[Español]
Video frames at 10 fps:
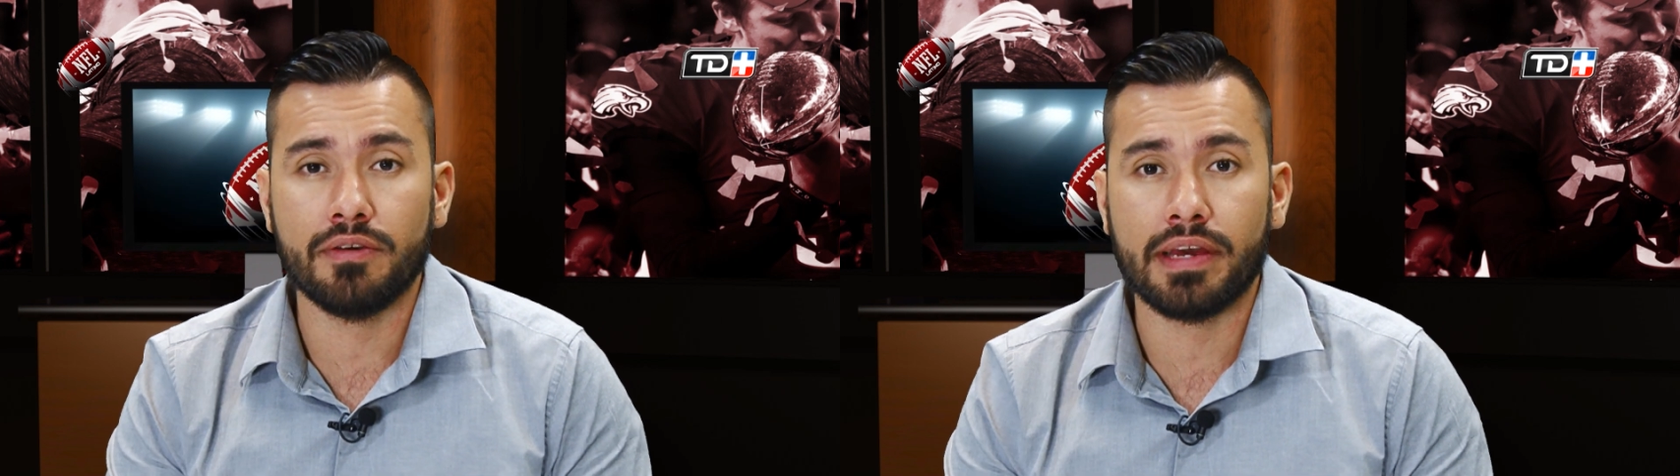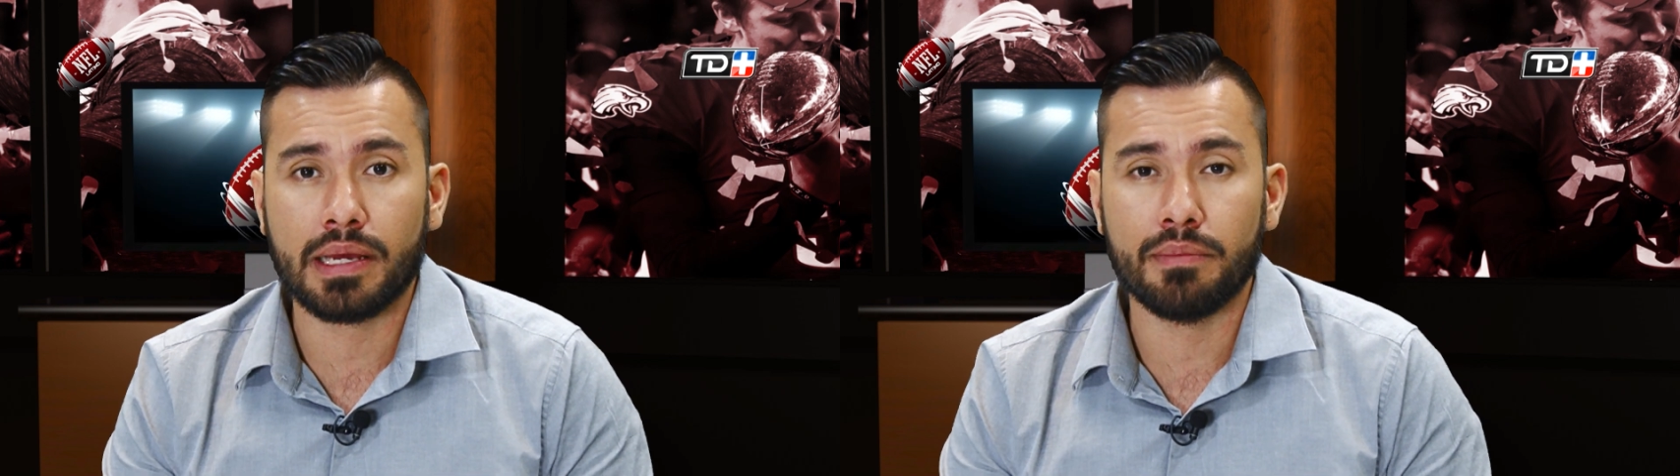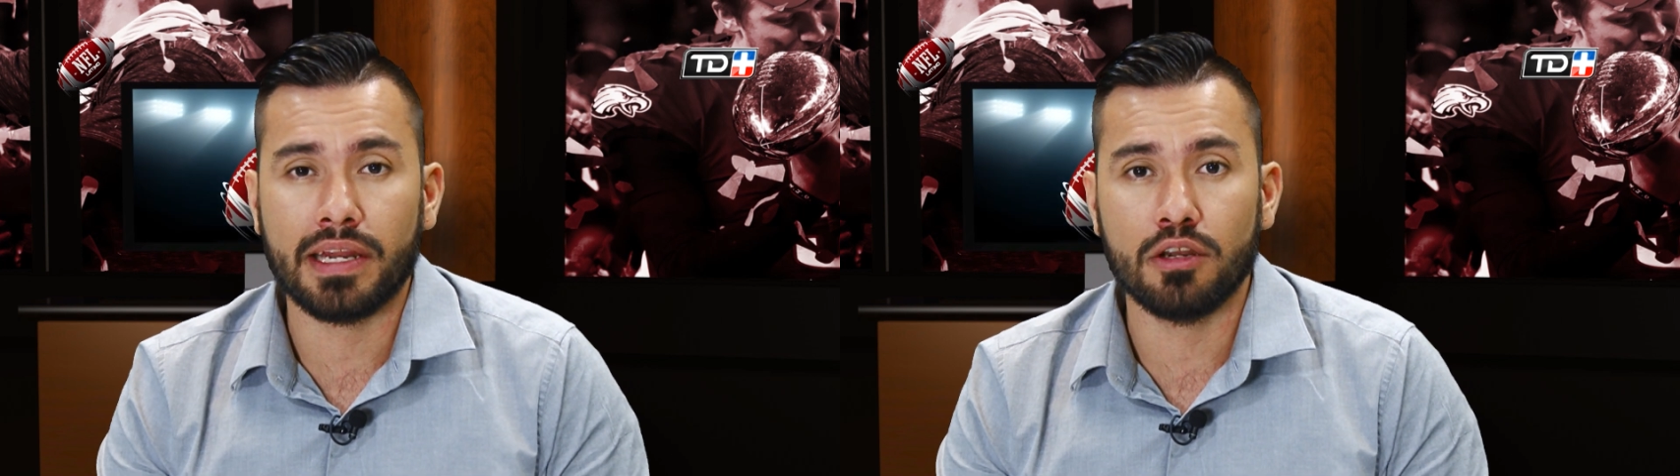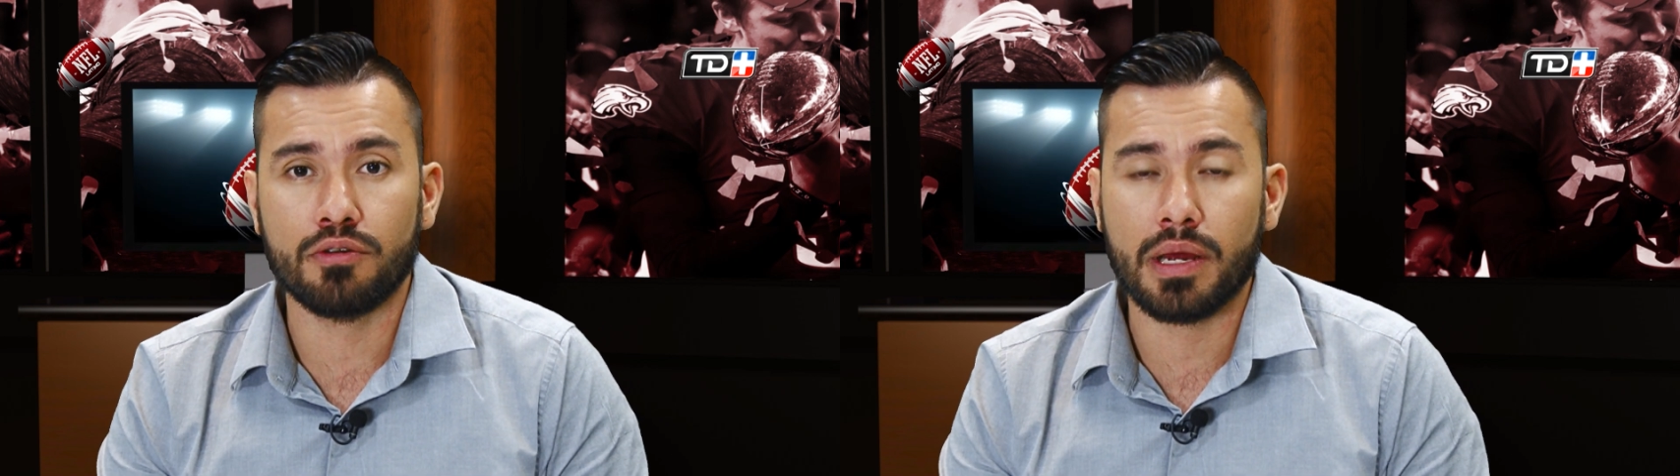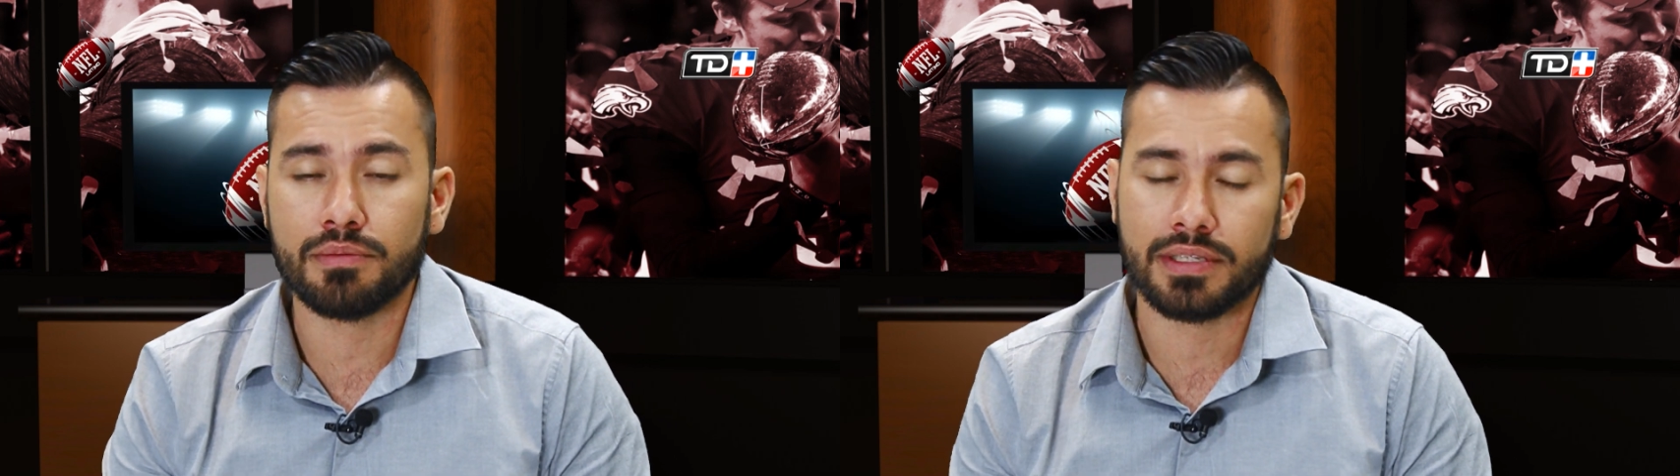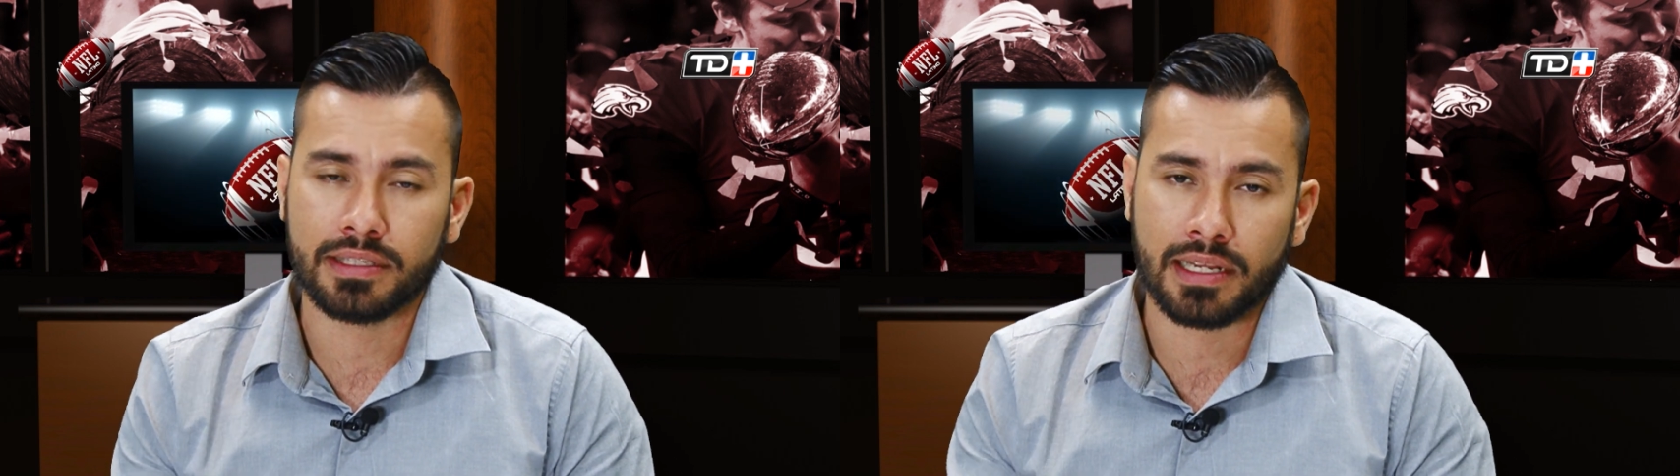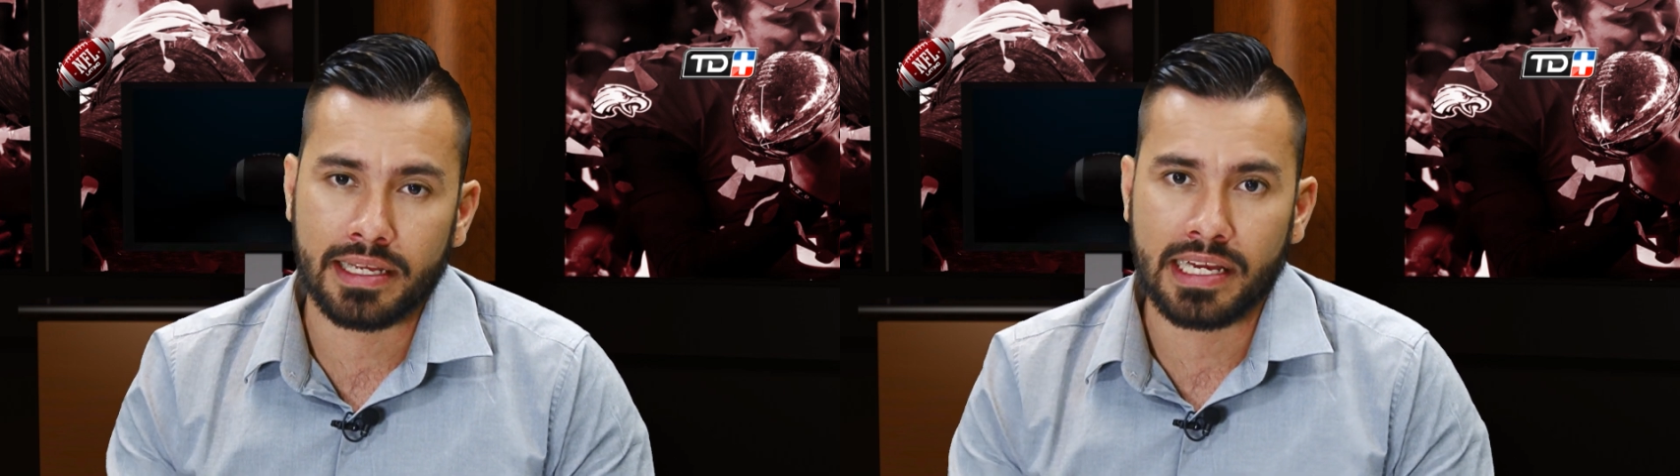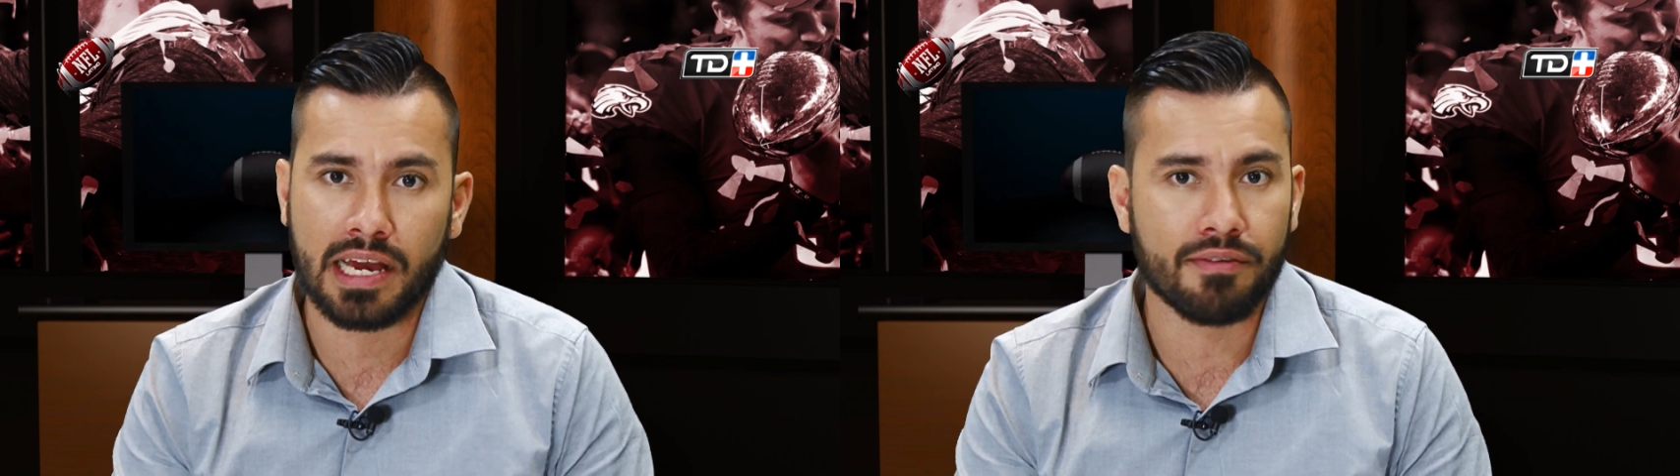Beckham era los Rams ante la
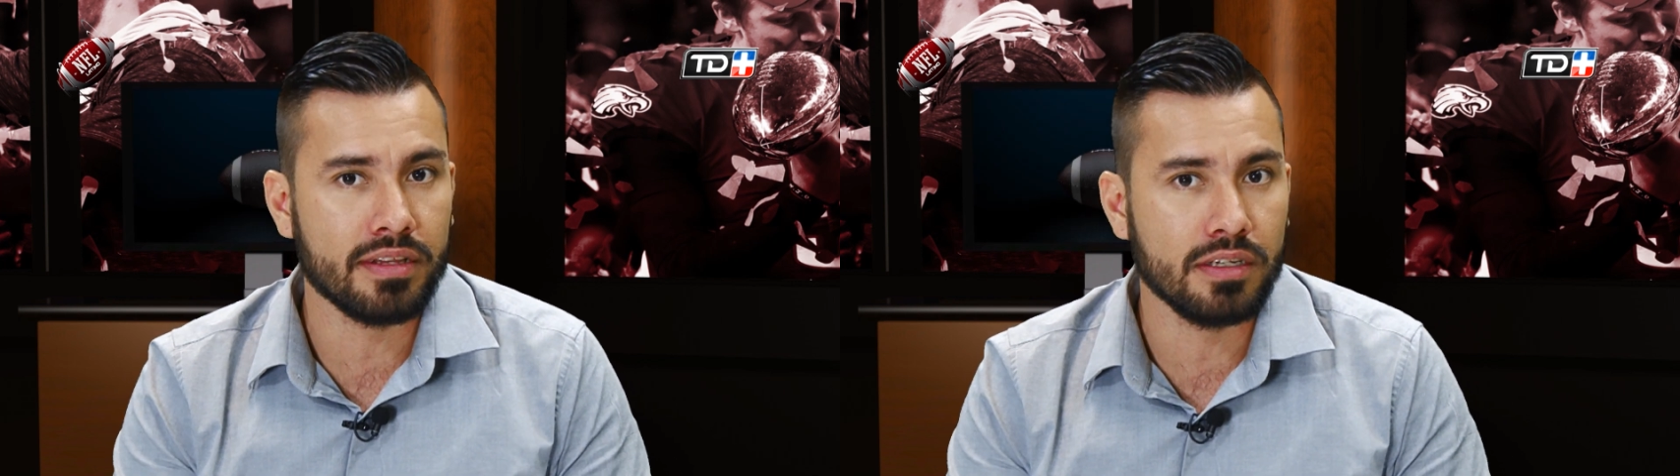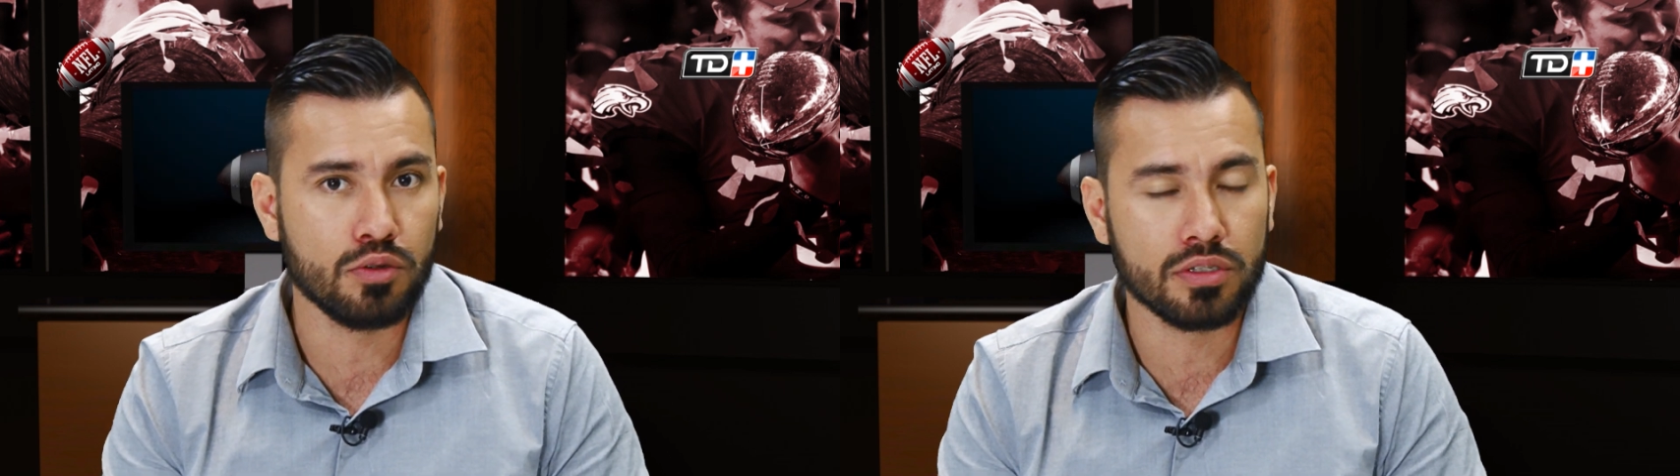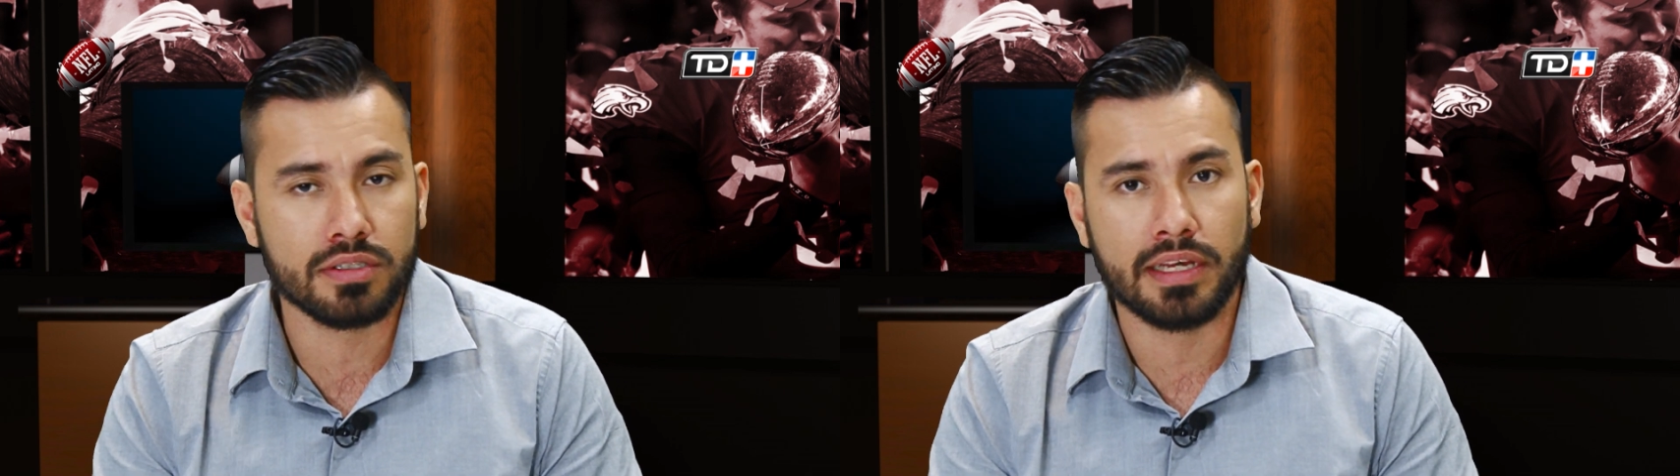llegada de Brandon Cooks.